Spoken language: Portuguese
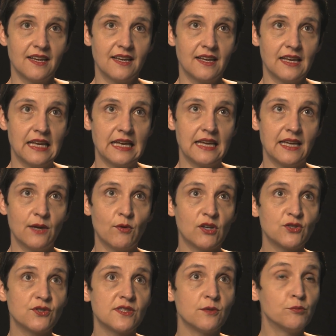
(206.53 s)
é, eu
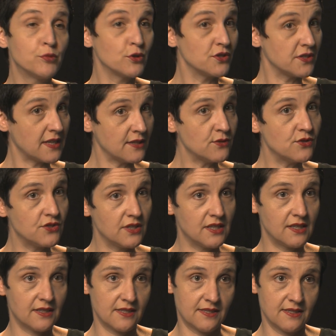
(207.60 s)
acho que são processos de
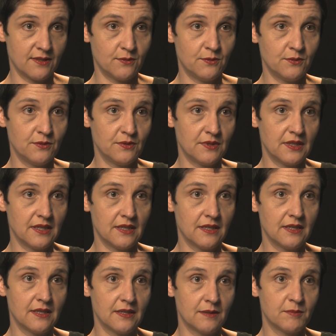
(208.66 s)
criação
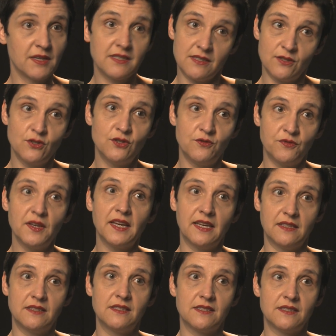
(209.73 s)
é, bastante
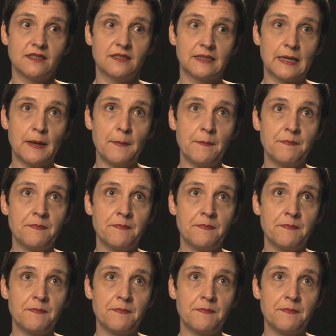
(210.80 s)
diferentes. Né?